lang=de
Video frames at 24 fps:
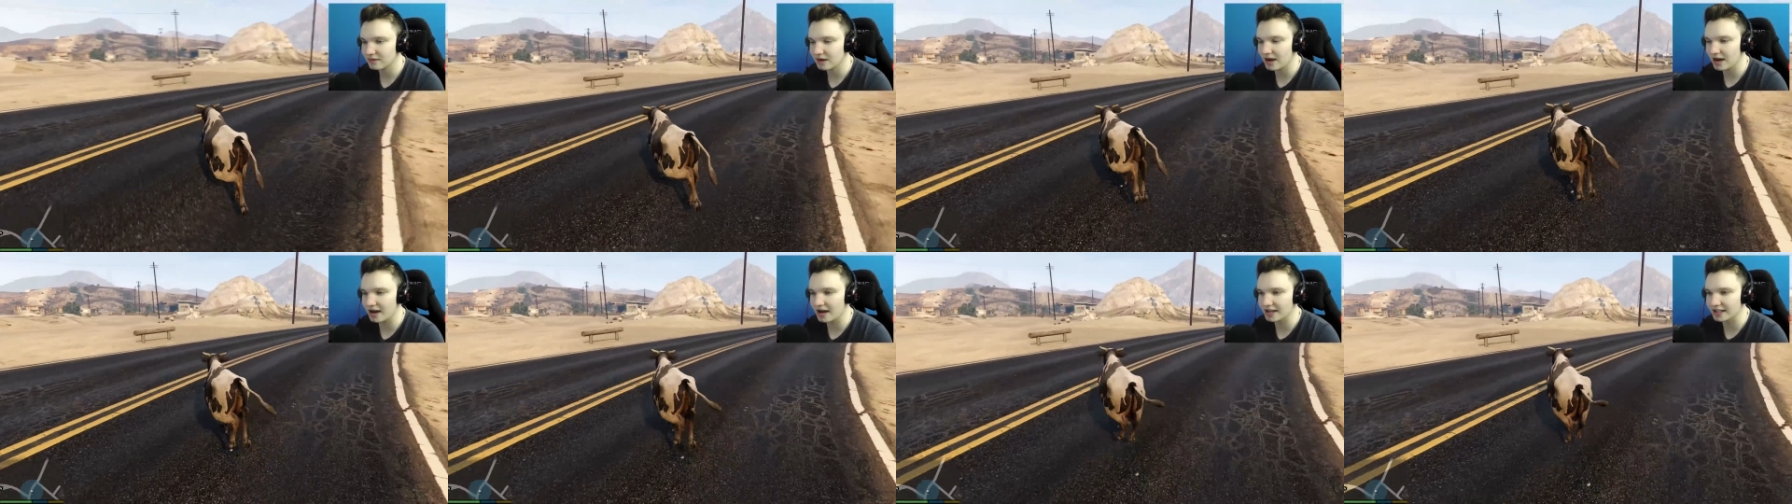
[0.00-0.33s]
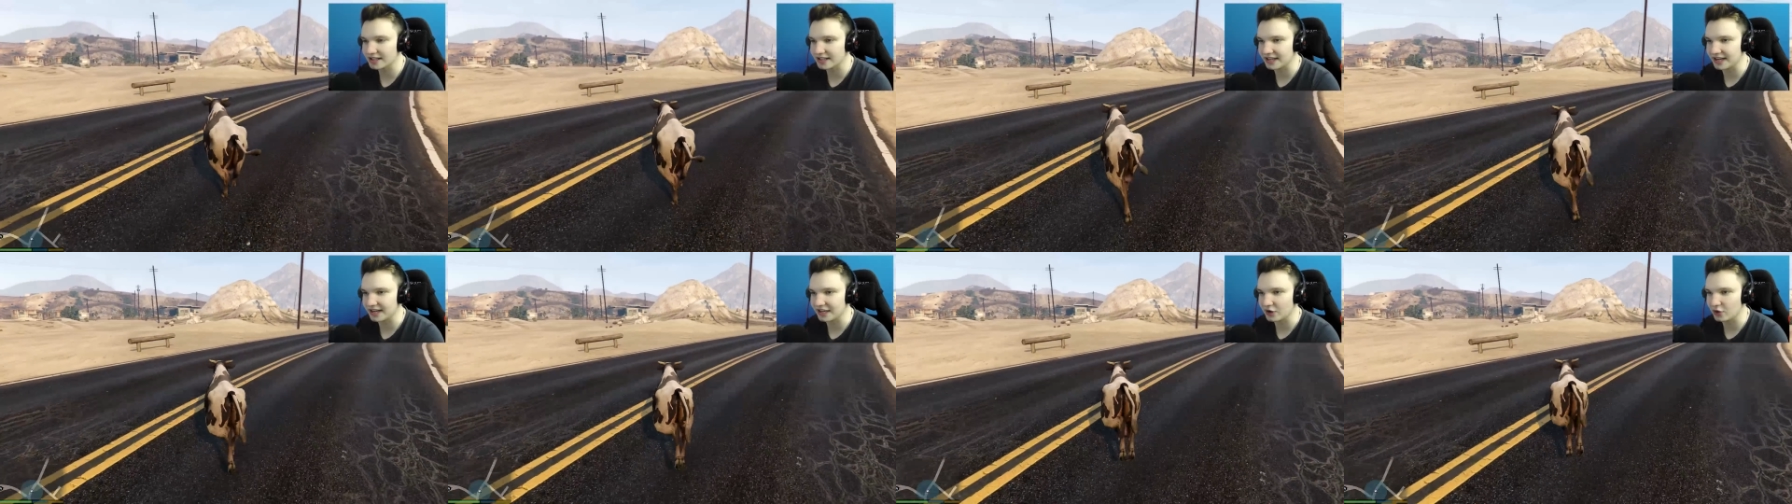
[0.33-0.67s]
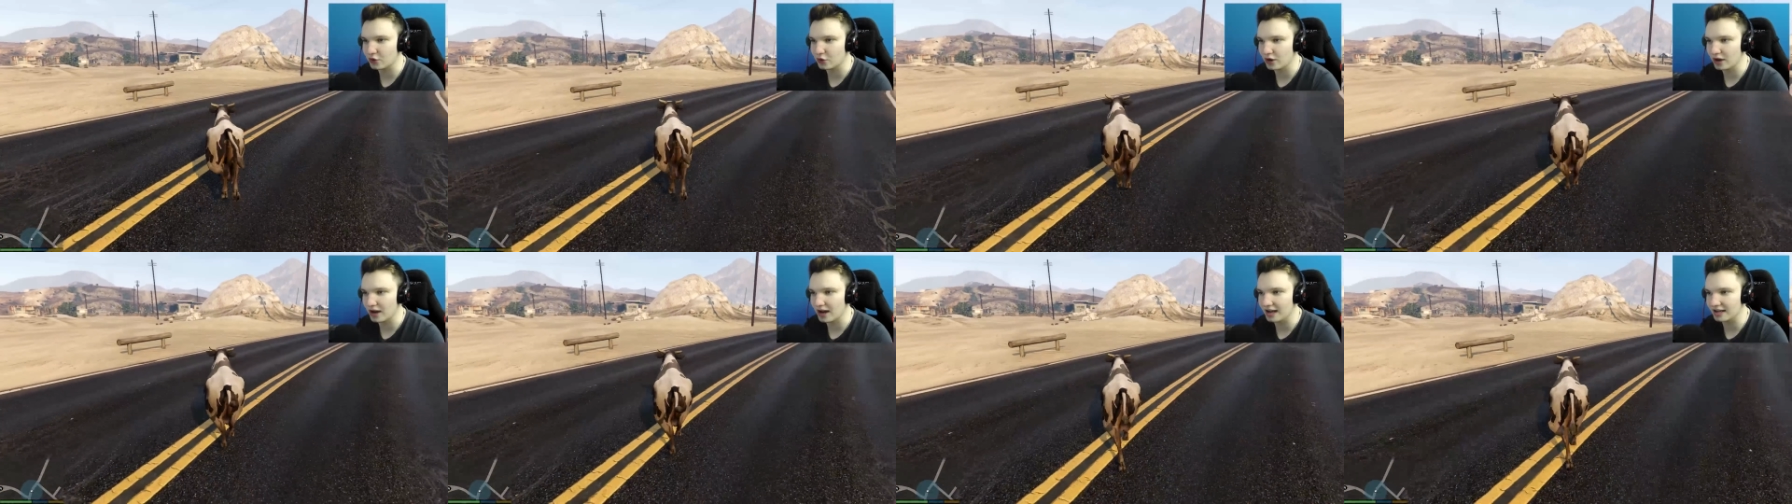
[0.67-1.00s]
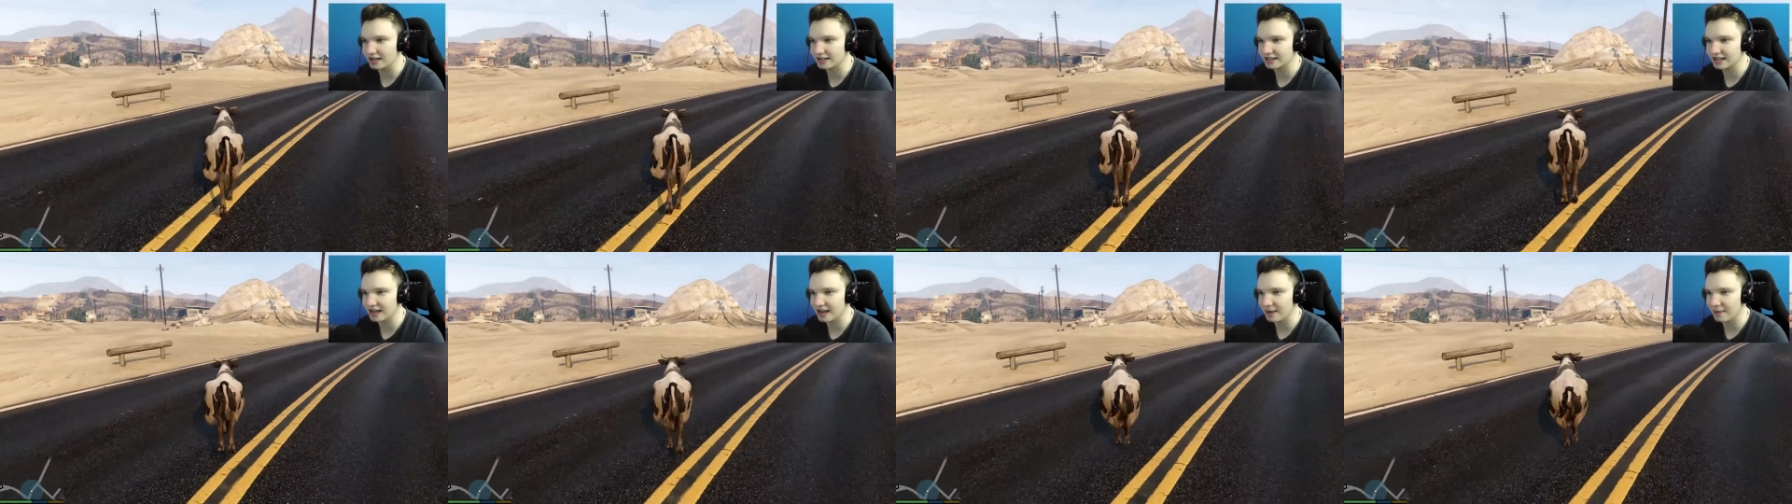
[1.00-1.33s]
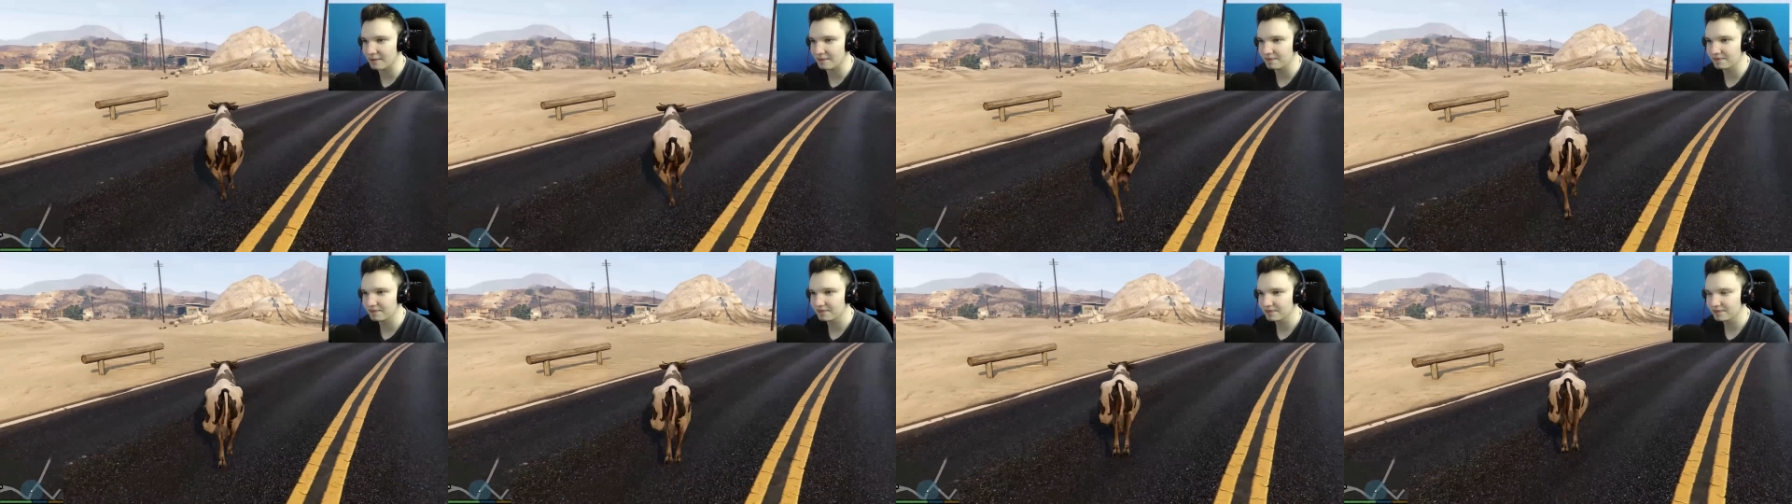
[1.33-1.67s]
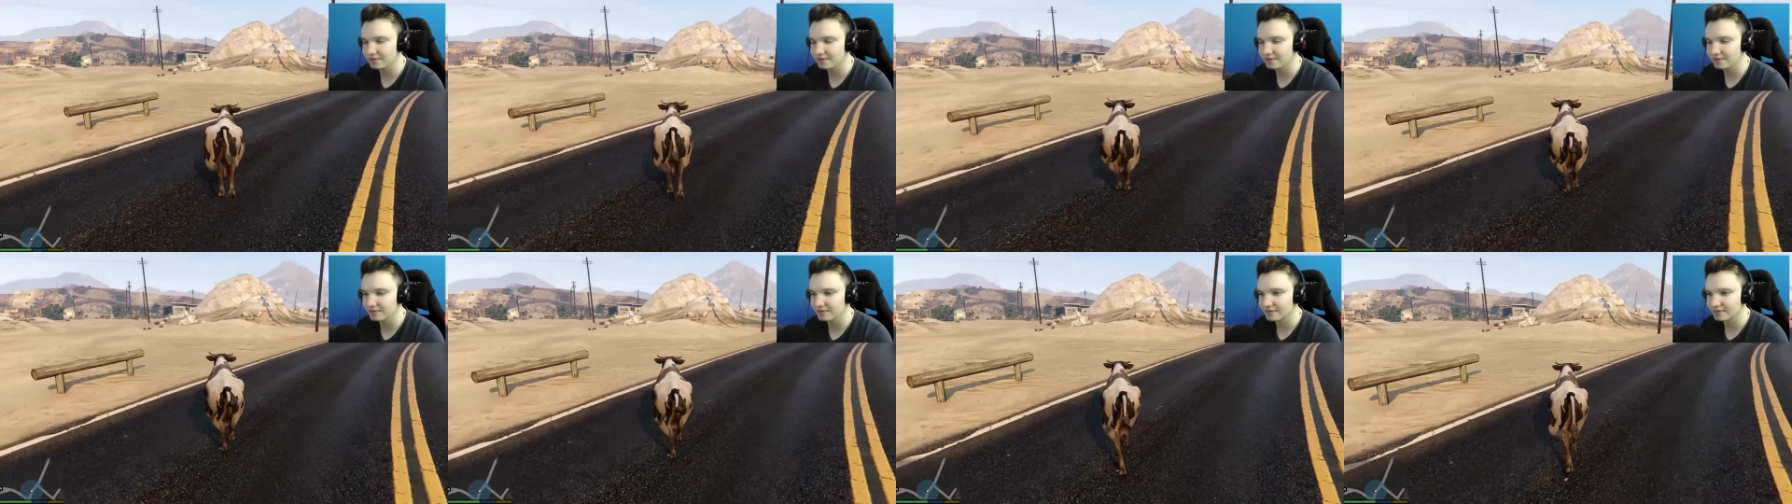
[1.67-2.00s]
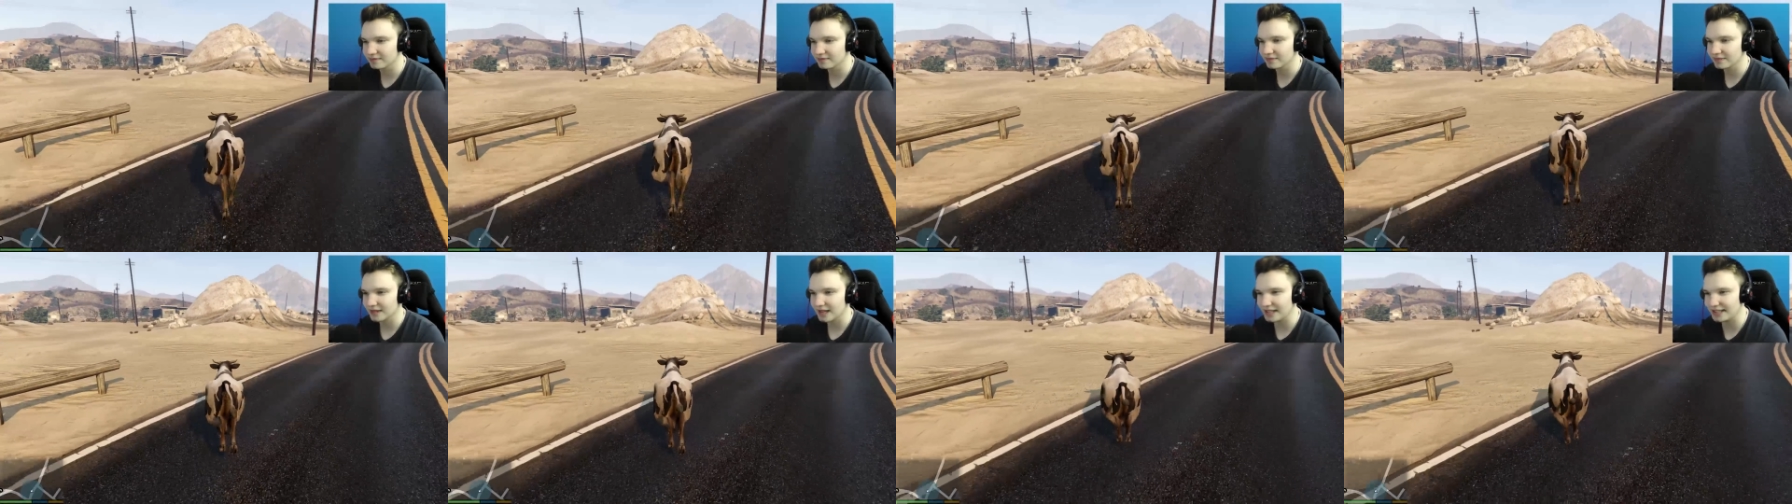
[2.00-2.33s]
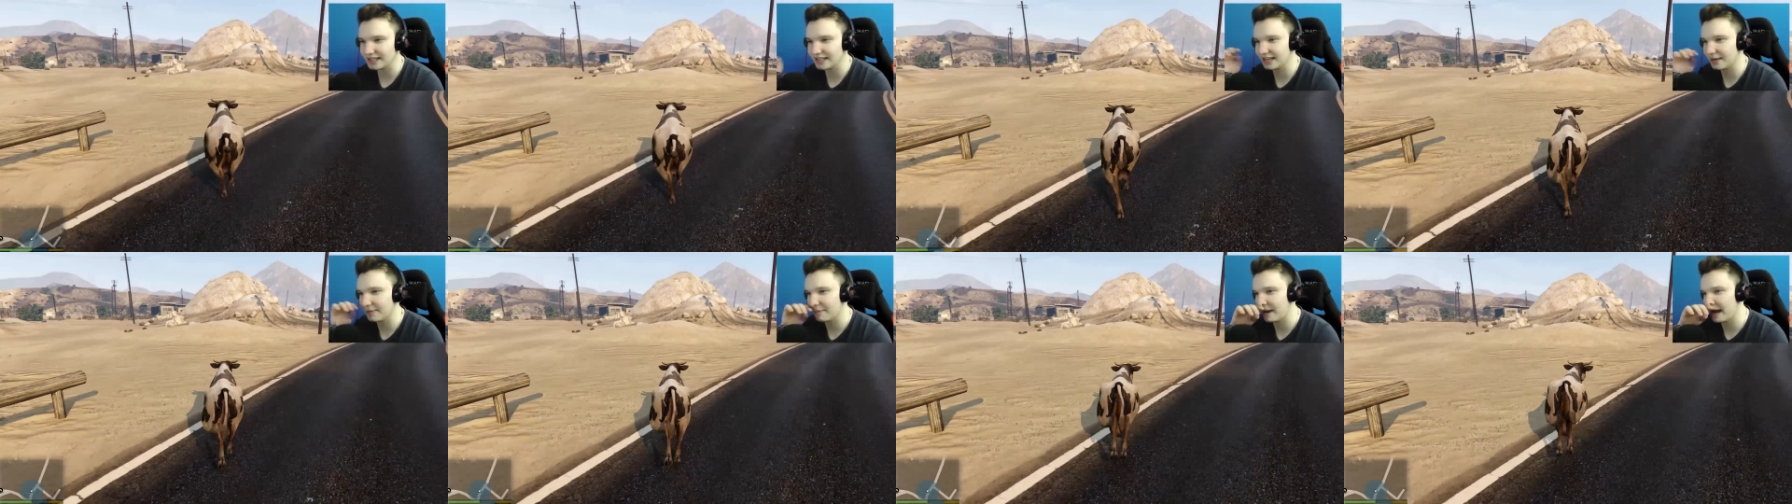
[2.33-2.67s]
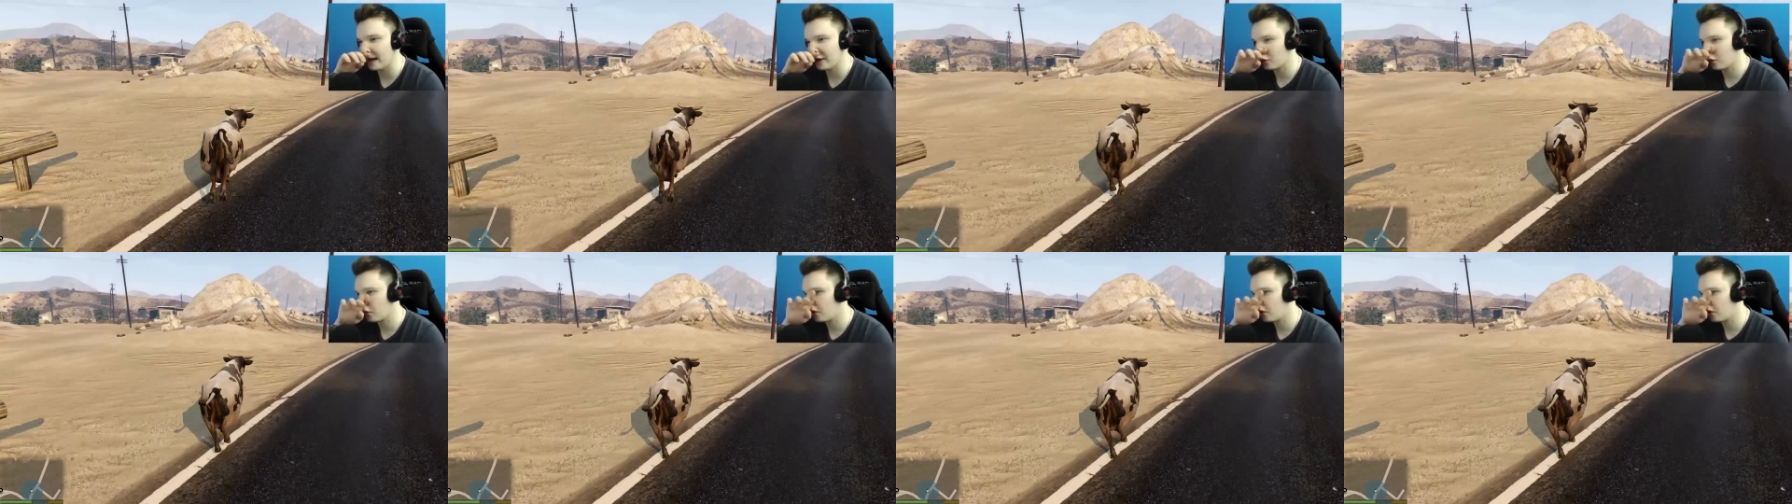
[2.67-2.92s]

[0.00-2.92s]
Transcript: Mann, ist eine Kuh langsam. Kann sie den Berg